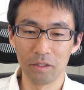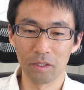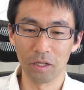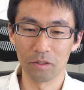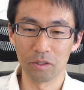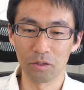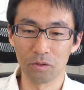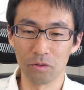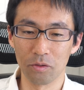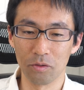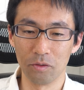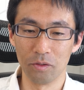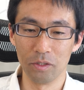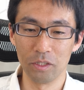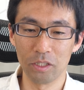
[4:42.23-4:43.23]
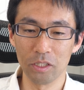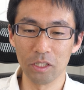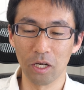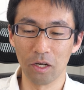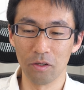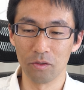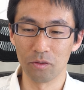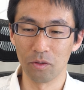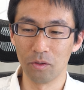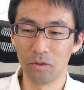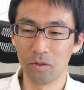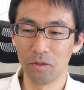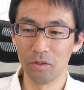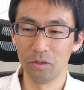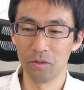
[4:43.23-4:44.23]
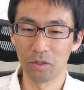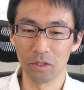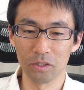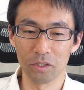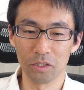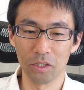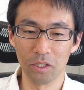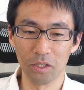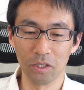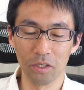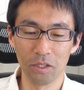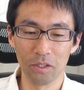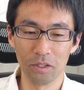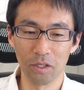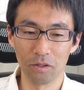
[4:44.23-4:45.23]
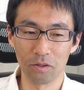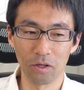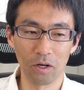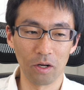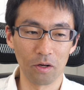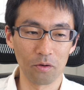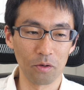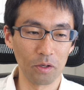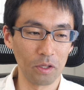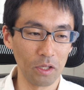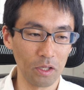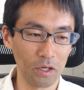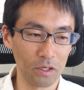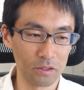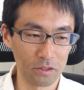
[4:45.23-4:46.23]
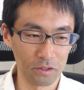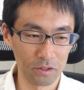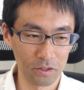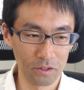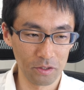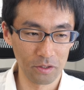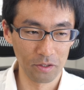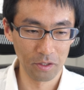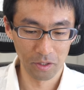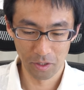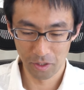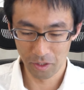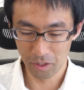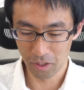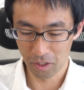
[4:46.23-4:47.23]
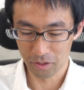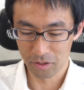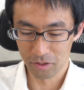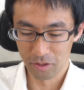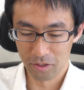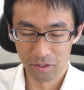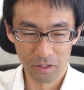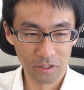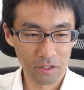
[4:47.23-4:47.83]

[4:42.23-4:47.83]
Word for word: タイルセットの1に入るという感じになるからこれでいいはずいいはず